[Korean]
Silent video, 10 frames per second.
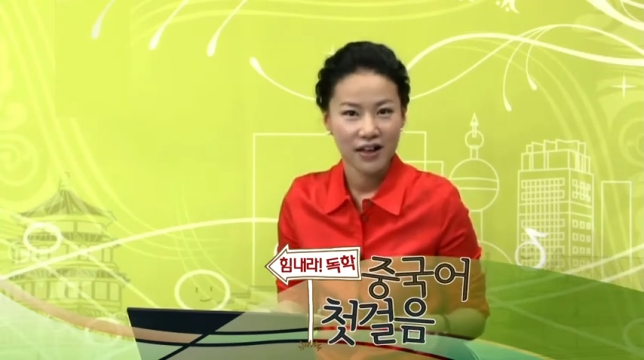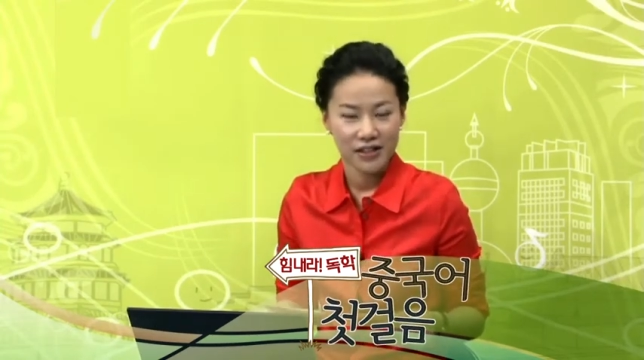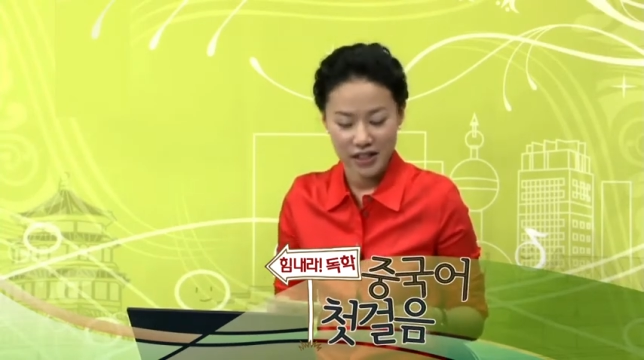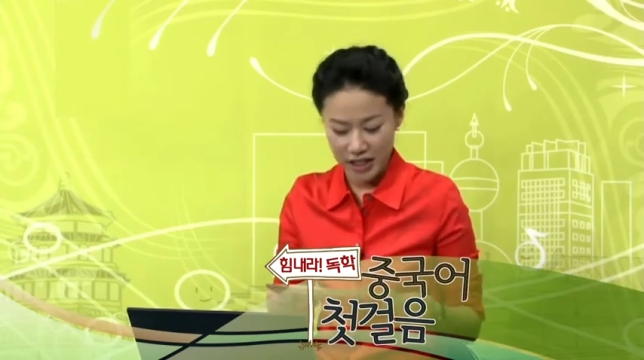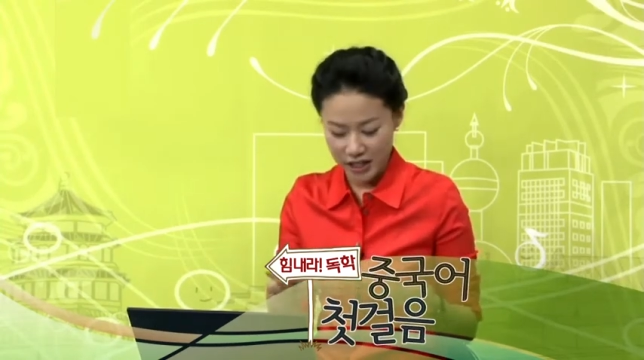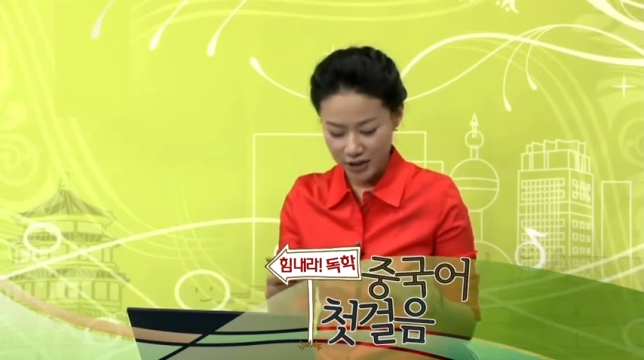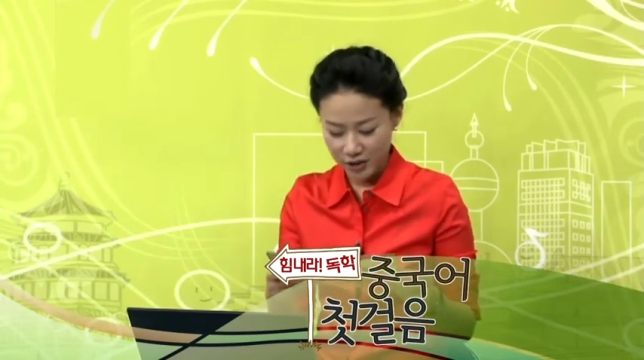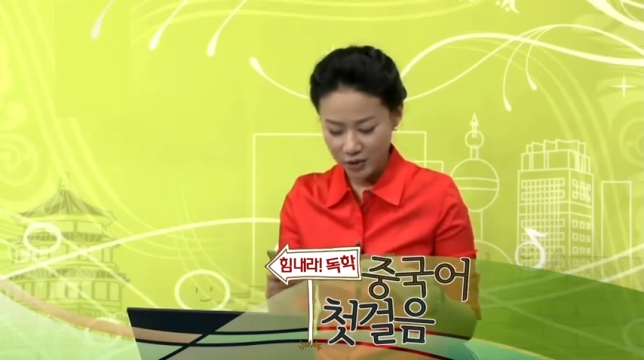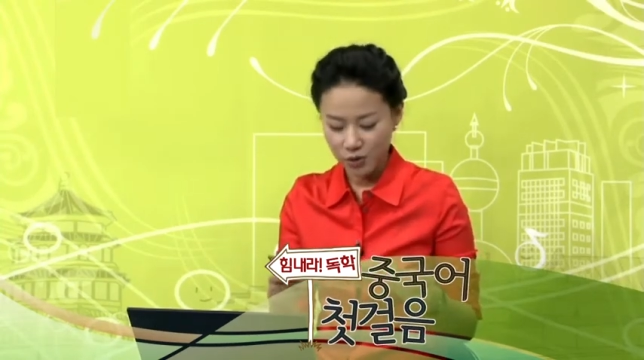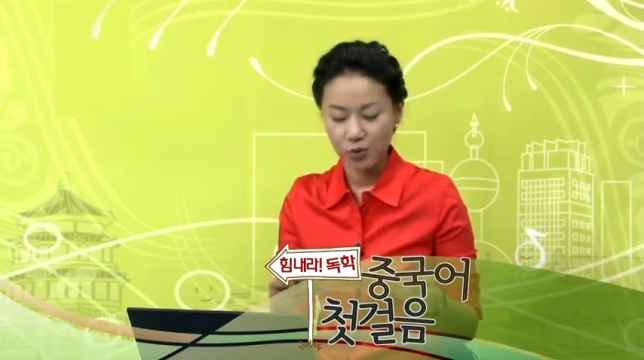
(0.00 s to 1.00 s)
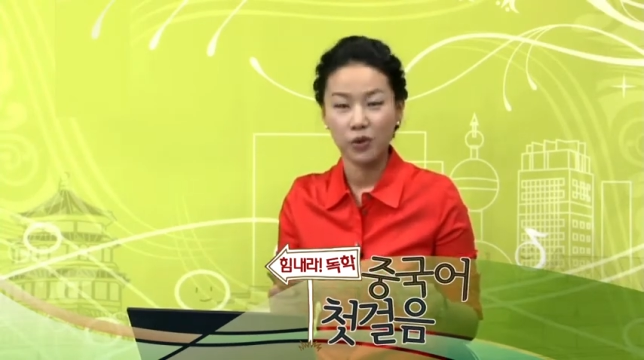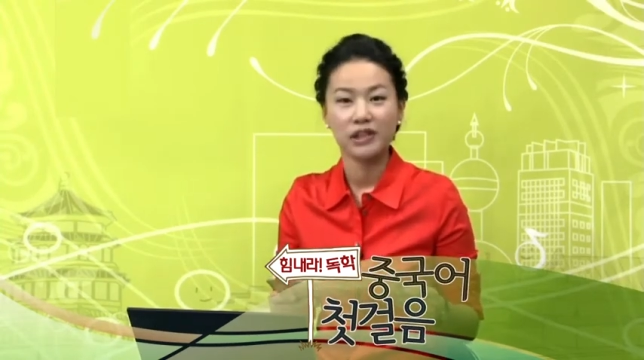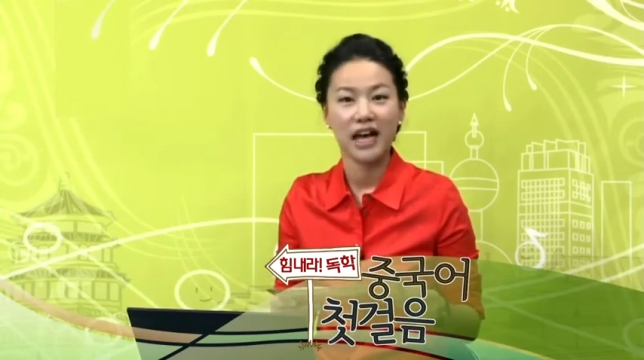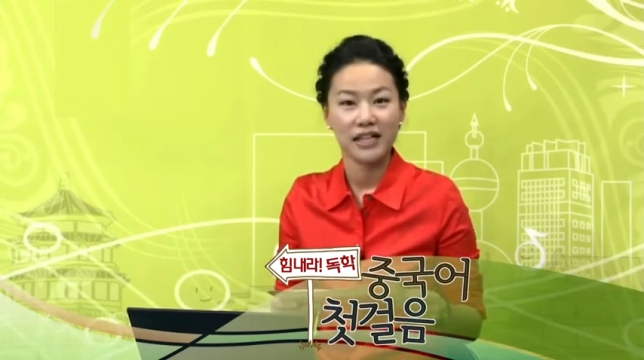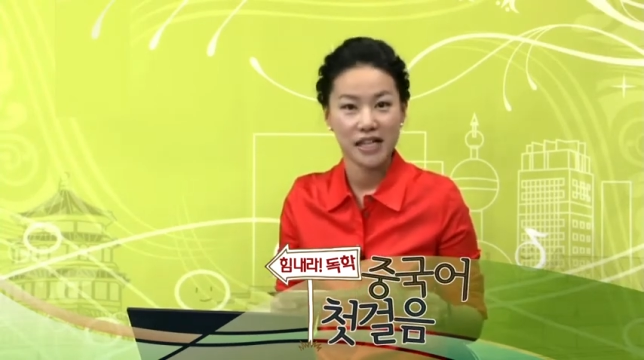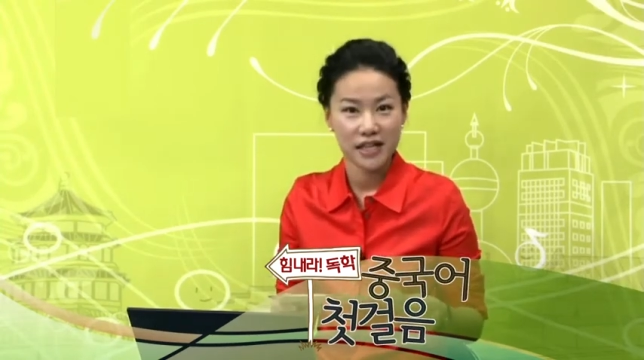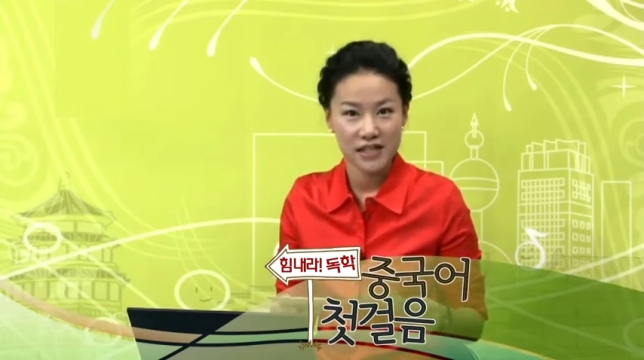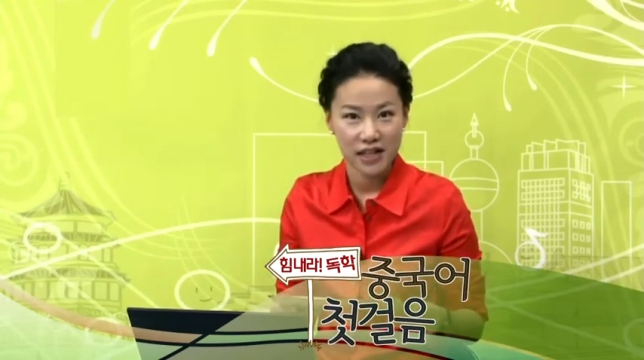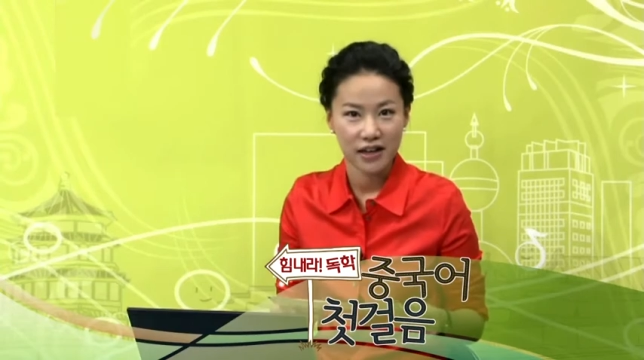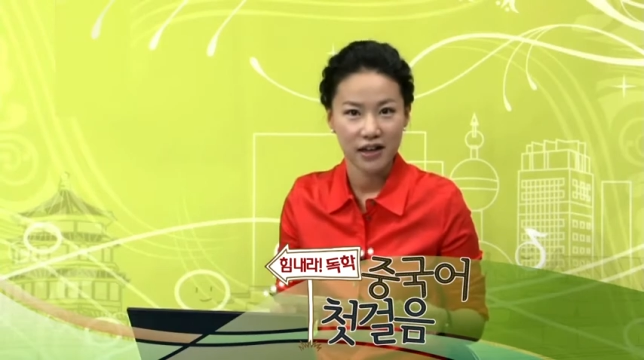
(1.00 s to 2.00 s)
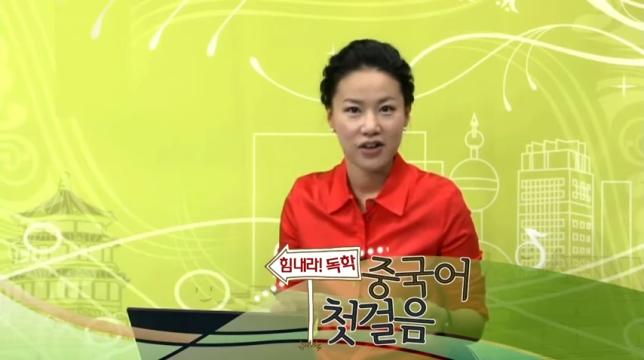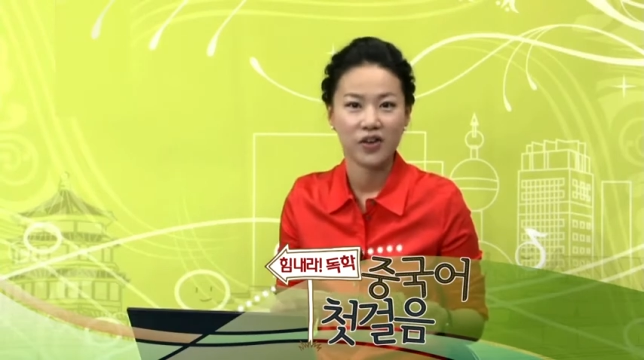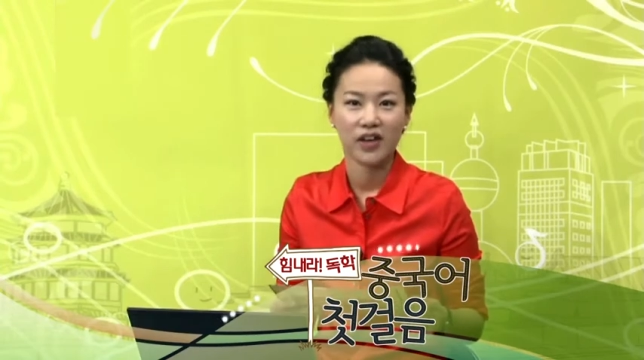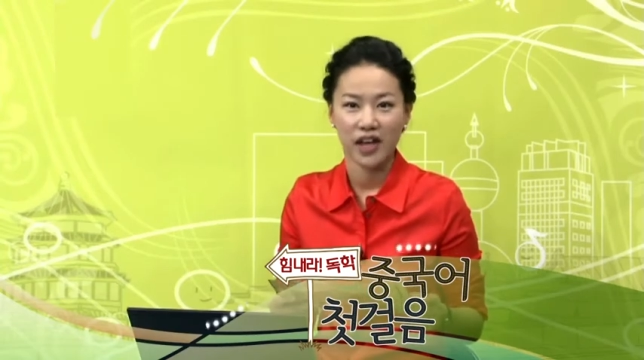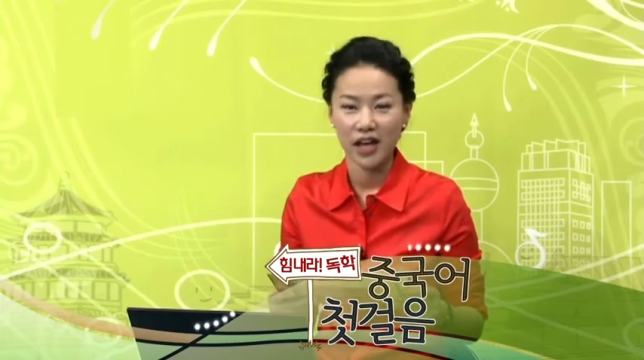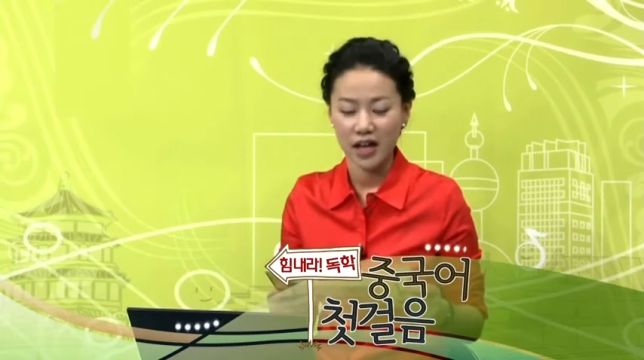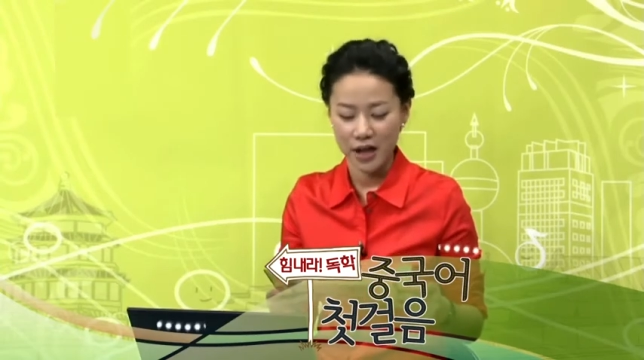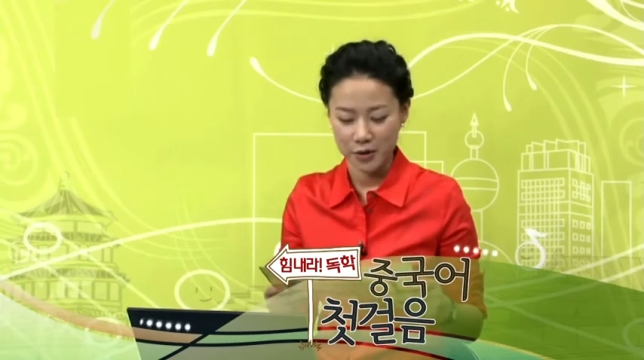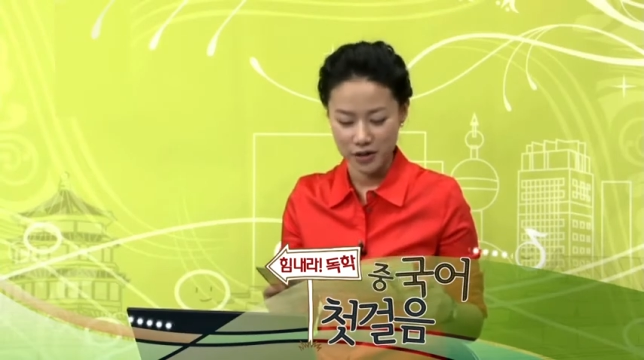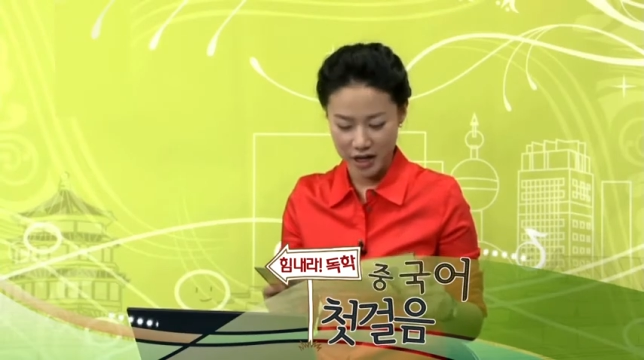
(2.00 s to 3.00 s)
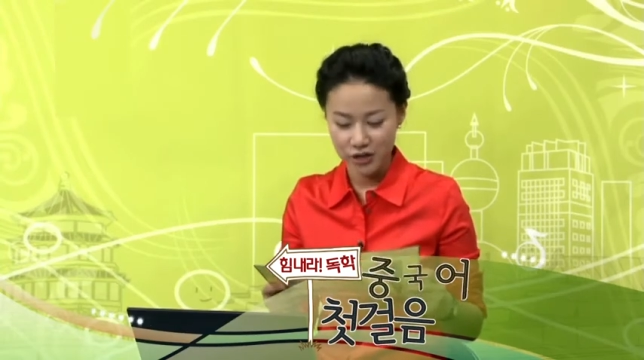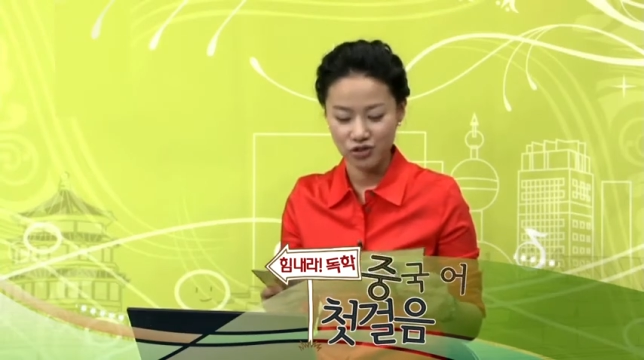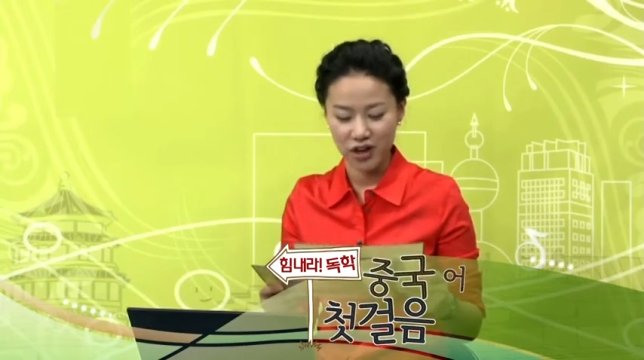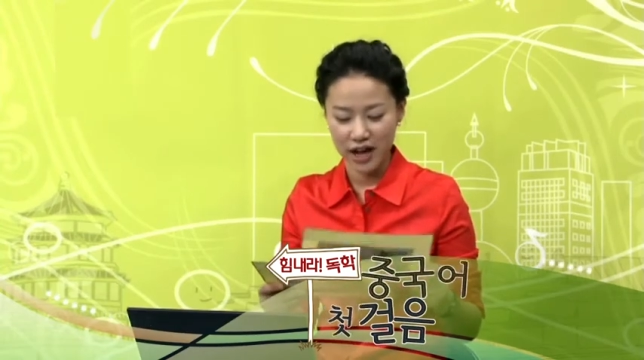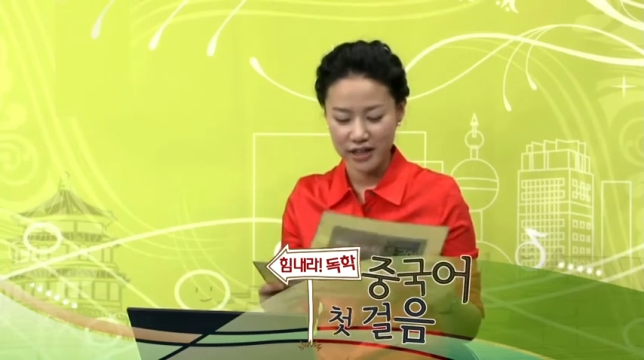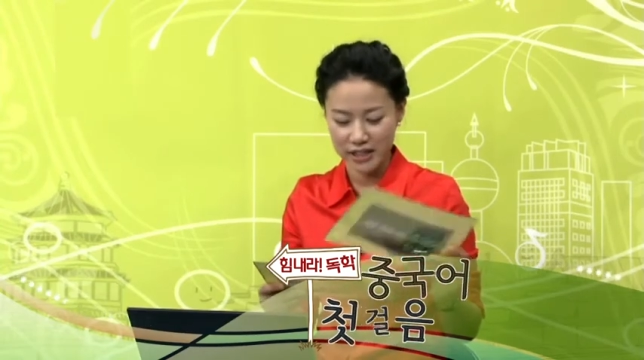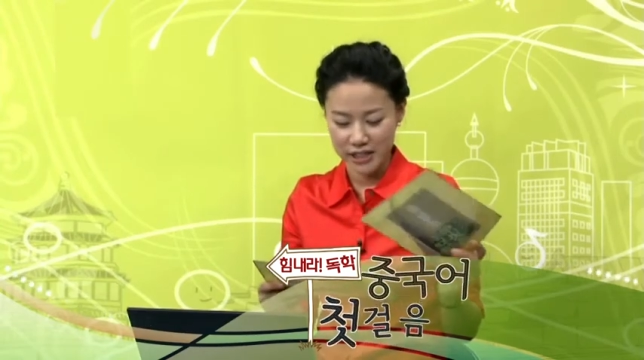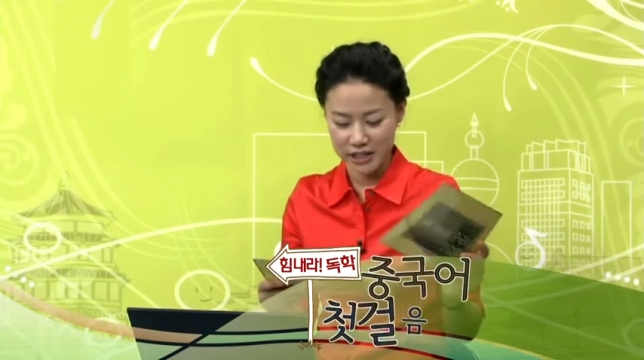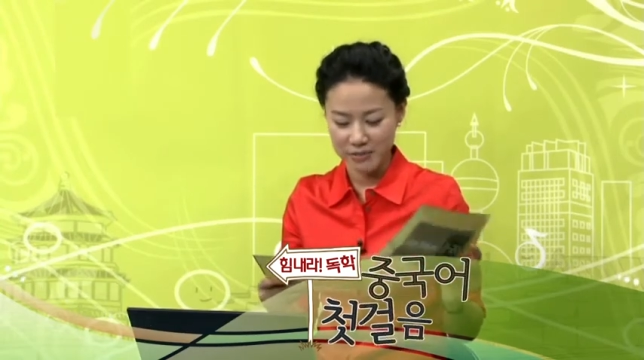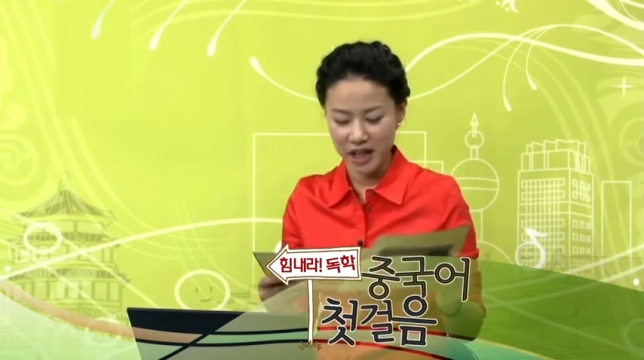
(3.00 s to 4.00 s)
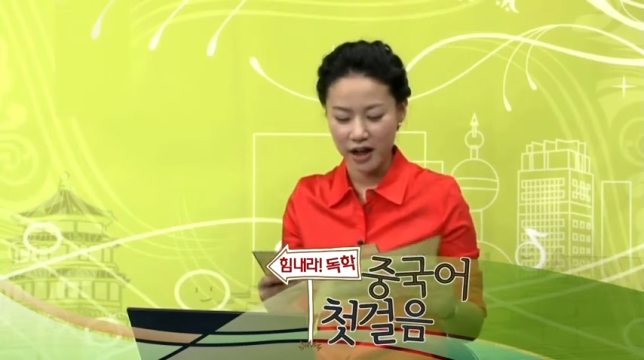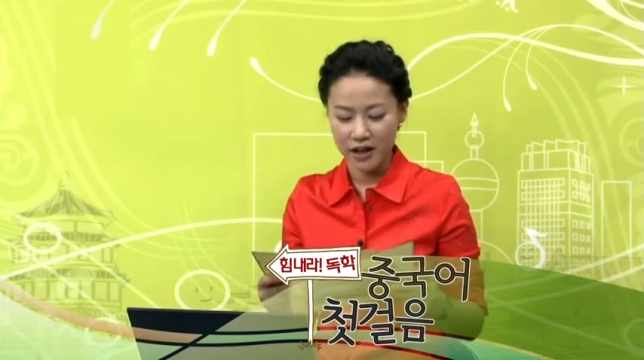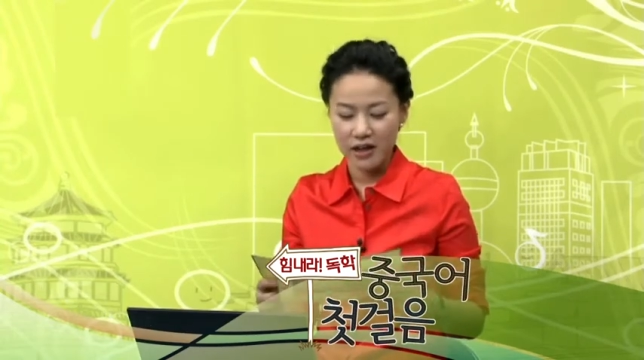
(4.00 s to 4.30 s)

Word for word: 닌 또다 년지 이렇게 할 수가 있겠습니다.